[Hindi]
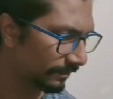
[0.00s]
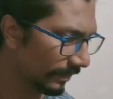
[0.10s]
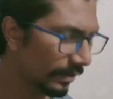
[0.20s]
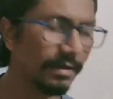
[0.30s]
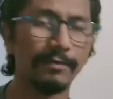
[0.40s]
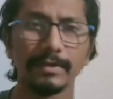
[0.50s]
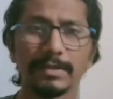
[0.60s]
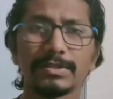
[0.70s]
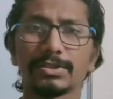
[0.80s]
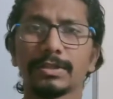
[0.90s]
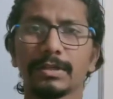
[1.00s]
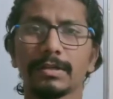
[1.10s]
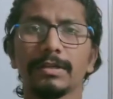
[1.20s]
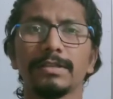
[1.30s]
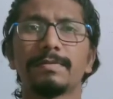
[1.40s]
रफ कंस्ट्रक्शन कर रहे
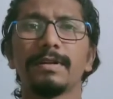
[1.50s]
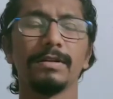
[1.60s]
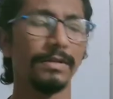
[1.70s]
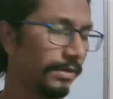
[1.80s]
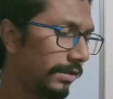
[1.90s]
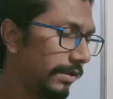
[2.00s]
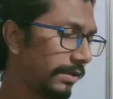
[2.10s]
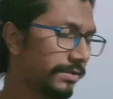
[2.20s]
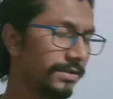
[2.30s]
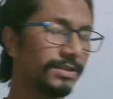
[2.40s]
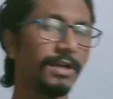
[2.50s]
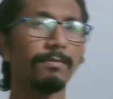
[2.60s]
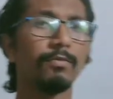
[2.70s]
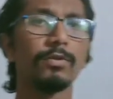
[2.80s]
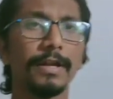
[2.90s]
हैं इस बार कंस्ट्रक्शन आप
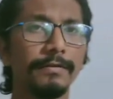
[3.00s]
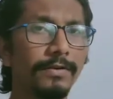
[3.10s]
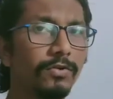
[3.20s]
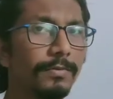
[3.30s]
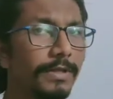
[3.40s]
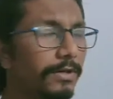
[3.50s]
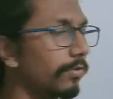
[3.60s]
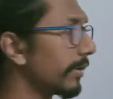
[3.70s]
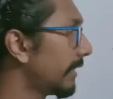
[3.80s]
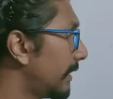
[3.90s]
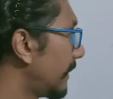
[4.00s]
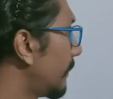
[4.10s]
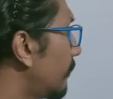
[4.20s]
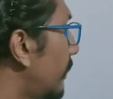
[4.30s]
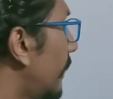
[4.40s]
पुराने वीडियो में देखोगे ठीक है
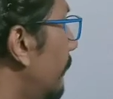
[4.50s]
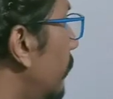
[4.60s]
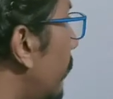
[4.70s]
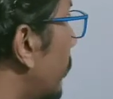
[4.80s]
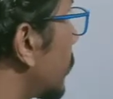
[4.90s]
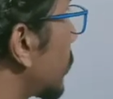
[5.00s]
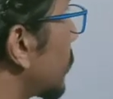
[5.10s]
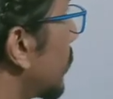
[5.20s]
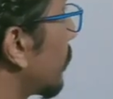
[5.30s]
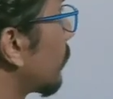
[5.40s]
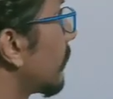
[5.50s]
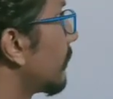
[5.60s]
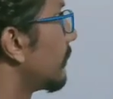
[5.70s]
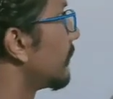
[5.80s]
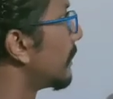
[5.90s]
पुराने वीडियो में आप कंस्ट्रक्शन देखोगे
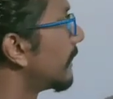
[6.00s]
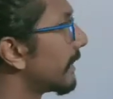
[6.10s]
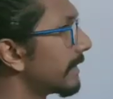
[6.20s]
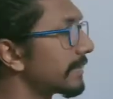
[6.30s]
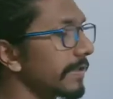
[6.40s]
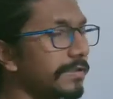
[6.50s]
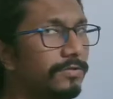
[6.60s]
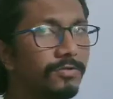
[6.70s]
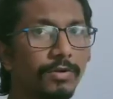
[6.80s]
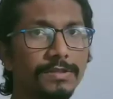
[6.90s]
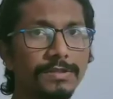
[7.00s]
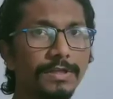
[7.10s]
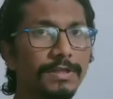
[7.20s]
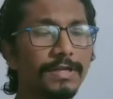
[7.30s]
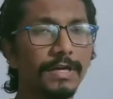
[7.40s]
किस तरीके से उसको कंस्ट्रक्ट
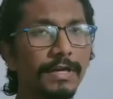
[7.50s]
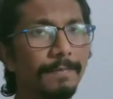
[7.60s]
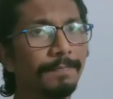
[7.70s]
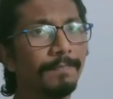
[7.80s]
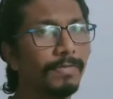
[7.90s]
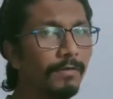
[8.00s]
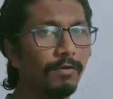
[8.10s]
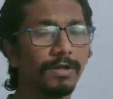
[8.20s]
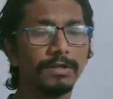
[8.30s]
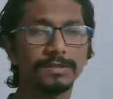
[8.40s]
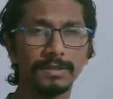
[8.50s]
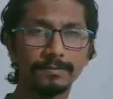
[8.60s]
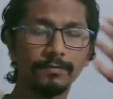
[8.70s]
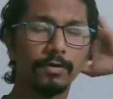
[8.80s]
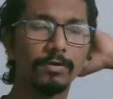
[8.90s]
किया गया व्हाट आर द स्टेप्स
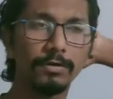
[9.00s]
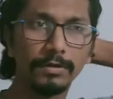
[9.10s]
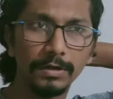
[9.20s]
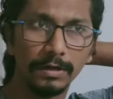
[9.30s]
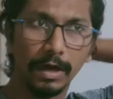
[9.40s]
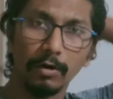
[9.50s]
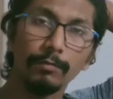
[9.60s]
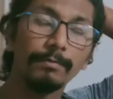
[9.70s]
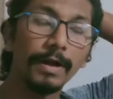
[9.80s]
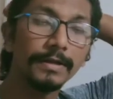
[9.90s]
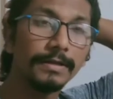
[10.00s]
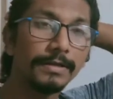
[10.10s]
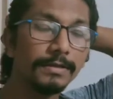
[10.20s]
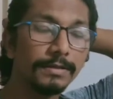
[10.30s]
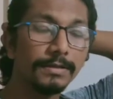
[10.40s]
फॉरवर्ड हाउ मार्किंग
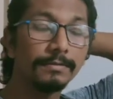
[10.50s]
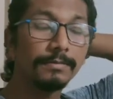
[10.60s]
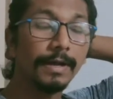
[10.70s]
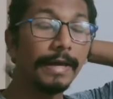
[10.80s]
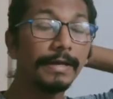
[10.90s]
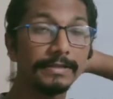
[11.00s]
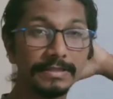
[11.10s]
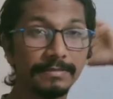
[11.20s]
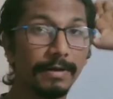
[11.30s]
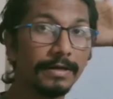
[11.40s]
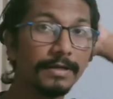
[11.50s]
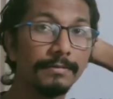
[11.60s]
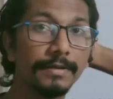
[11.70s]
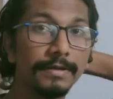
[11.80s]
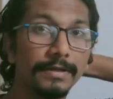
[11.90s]
एंगल्स कैसे मार्क किया
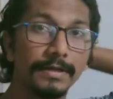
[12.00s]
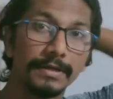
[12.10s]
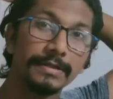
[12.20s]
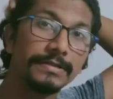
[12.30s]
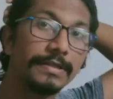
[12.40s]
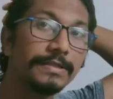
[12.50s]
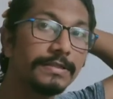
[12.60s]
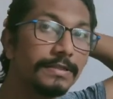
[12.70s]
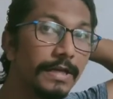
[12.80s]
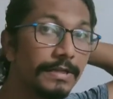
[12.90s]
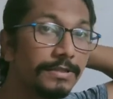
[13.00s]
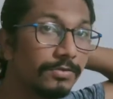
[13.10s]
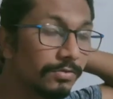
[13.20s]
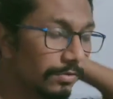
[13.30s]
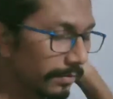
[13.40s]
हमने किस तरीके से सारी चीज़ों
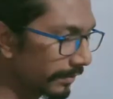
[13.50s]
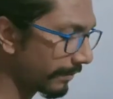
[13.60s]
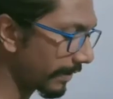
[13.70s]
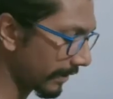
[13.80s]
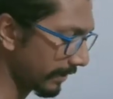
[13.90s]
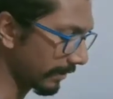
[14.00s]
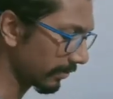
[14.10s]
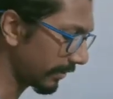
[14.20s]
को हमने मार्क किया ओके